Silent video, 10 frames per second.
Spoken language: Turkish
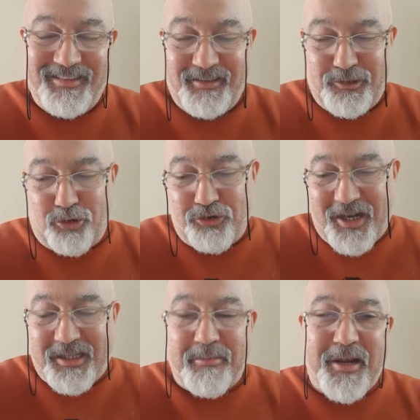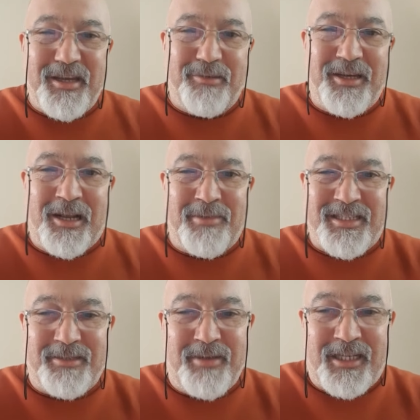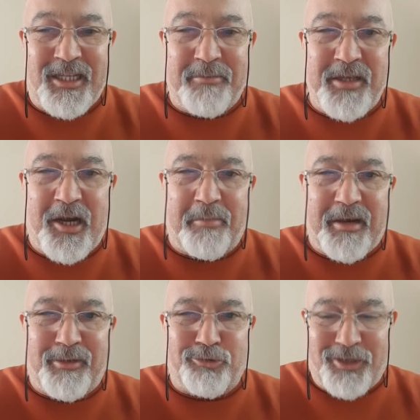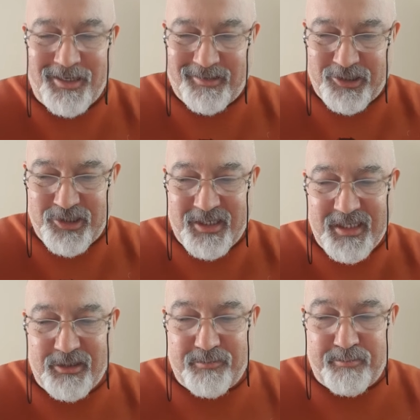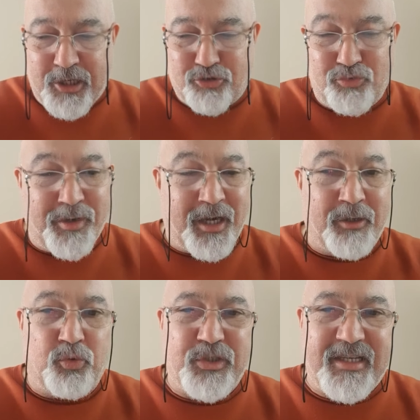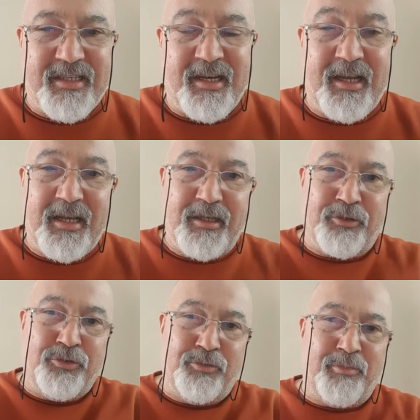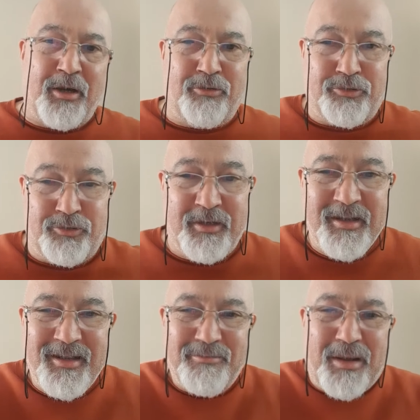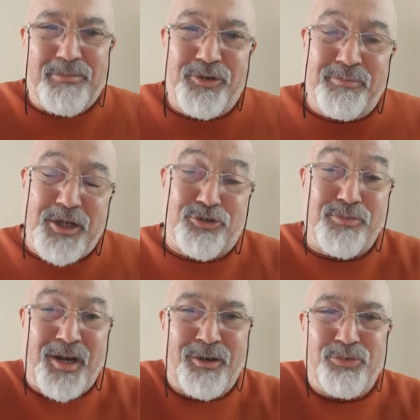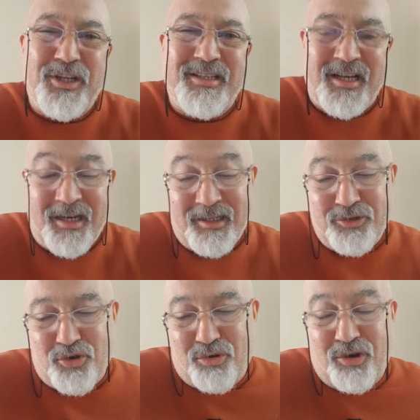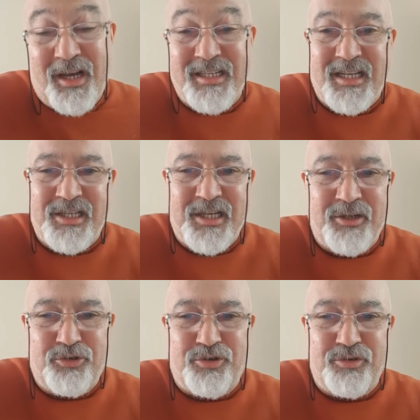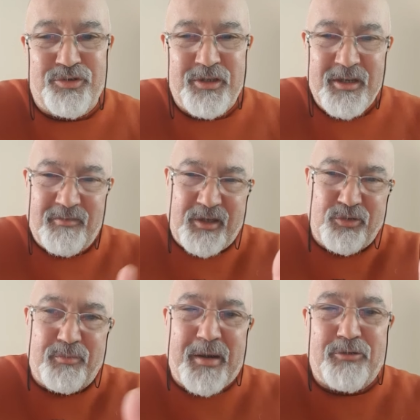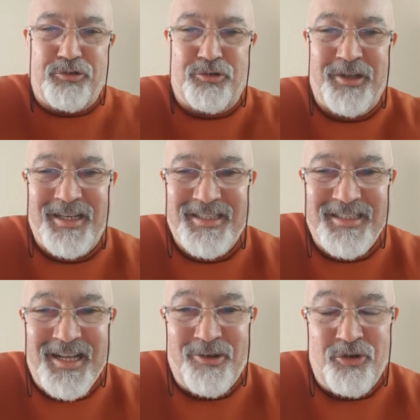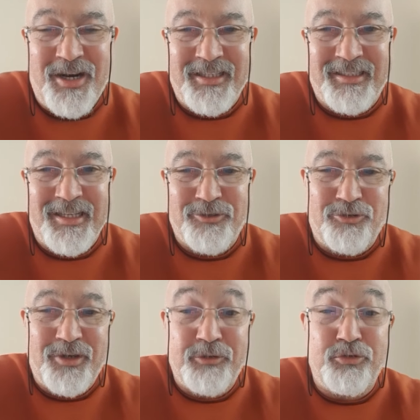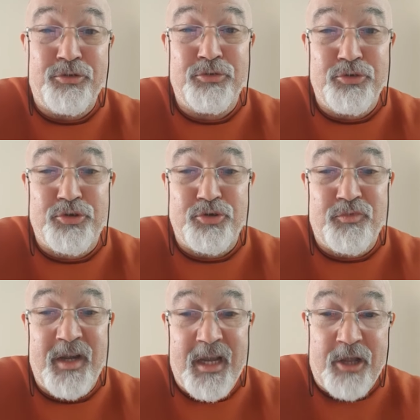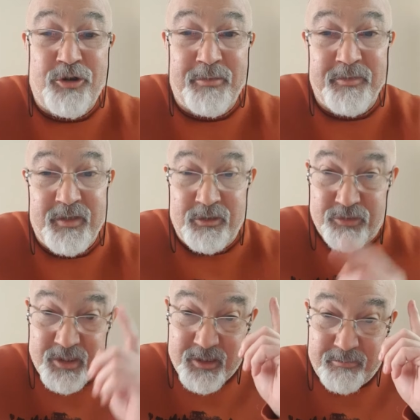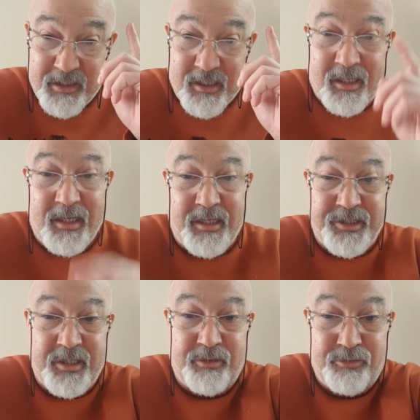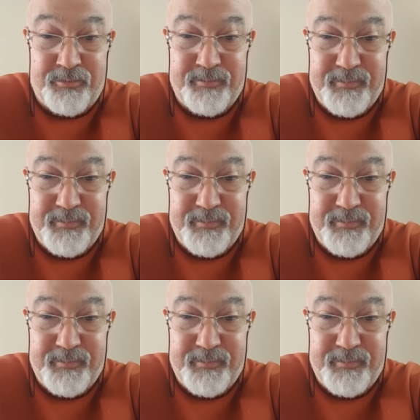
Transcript: Sonlarda mermi gibi gelmesini beklediğim bir haber Baturkan'ı taşıyan 5 numaralı Kuzey Sana günün bankosu. Ben bugün 5 numaralı Kuzey Sana'nın çok kolay kazanacağını düşünüyor ve günün bankosu olarak sizlere önerdikten sonra günün 3. ve en önemli videosu için bir dakika rica ediyorum.